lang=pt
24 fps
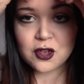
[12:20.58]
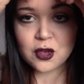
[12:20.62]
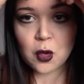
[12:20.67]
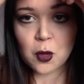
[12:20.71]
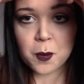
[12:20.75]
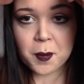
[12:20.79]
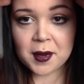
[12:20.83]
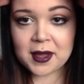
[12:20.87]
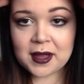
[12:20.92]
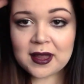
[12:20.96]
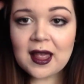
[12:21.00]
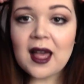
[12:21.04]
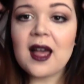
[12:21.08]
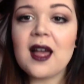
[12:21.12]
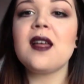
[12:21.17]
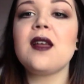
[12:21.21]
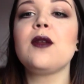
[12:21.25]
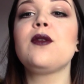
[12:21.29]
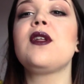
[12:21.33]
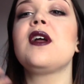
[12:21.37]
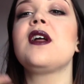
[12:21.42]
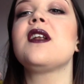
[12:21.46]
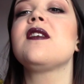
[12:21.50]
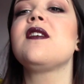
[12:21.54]
desculpem lá eu
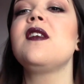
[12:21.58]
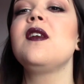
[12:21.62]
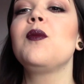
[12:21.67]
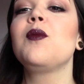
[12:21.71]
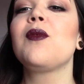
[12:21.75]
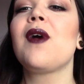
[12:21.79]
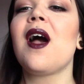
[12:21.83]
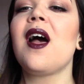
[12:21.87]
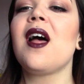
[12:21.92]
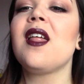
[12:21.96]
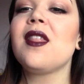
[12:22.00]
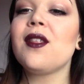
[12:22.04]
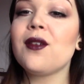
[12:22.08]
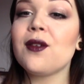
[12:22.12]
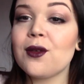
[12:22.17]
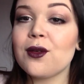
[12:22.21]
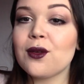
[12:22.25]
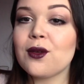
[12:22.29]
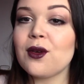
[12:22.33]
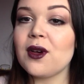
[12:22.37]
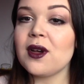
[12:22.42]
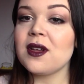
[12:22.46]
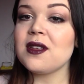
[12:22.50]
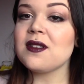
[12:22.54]
estar assim um
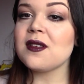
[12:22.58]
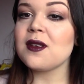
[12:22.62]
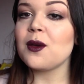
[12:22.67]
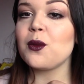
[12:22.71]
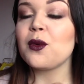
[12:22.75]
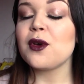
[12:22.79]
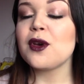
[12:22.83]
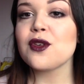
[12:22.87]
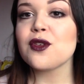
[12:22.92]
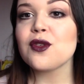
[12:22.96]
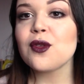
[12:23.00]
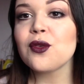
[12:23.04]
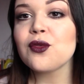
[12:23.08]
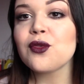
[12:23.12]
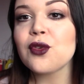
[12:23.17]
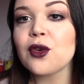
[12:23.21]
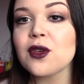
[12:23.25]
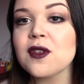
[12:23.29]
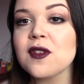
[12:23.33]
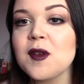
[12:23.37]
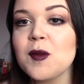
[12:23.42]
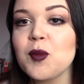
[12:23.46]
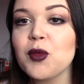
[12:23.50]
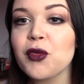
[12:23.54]
bocado coisa hoje, não estou
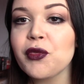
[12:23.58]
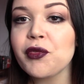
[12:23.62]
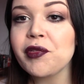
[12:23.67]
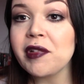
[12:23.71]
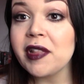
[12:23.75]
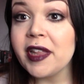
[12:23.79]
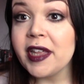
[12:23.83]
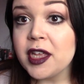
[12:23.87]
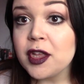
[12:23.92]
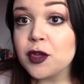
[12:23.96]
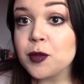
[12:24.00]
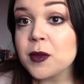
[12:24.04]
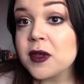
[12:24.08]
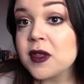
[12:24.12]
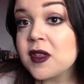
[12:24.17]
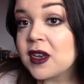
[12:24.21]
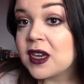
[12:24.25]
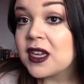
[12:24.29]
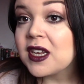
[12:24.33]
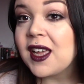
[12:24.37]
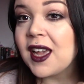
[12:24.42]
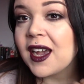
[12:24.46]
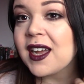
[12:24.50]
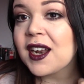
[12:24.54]
assim muito feliz, mas eu
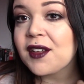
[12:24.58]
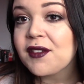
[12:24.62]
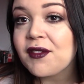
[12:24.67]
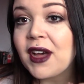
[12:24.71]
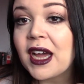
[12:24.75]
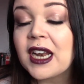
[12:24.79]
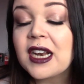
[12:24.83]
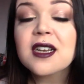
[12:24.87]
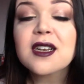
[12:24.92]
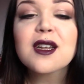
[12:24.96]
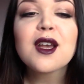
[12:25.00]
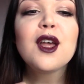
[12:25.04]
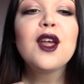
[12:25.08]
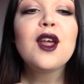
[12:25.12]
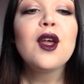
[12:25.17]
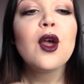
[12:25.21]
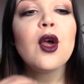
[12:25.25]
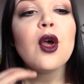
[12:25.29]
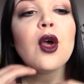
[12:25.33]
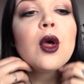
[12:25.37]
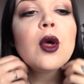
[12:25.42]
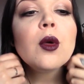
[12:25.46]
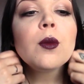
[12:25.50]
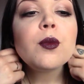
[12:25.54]
queria gravar
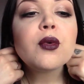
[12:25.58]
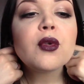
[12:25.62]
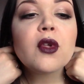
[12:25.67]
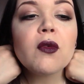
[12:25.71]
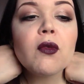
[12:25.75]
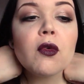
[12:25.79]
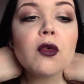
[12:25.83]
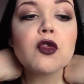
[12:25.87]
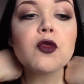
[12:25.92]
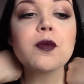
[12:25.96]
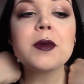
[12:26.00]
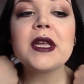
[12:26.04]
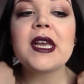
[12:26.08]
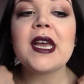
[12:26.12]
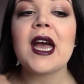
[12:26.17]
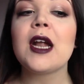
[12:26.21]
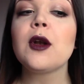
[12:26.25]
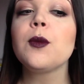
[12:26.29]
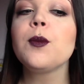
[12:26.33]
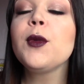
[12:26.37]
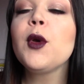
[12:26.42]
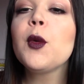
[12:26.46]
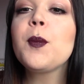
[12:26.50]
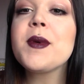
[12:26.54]
porque eu vou explicar,
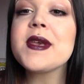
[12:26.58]
o meu